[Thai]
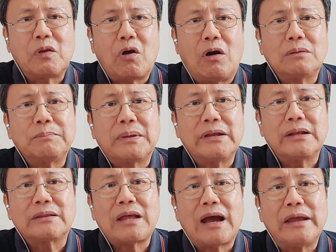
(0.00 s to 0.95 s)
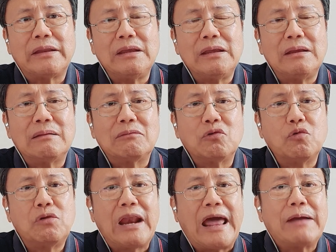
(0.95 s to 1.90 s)
ของประเทศไทยที่รุ
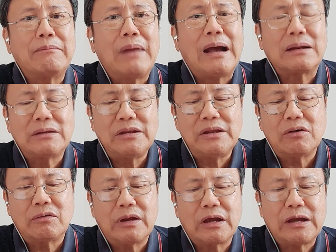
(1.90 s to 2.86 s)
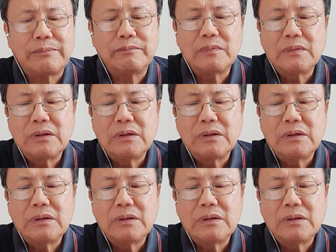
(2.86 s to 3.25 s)
นแรงมากทีเดียวนะครับ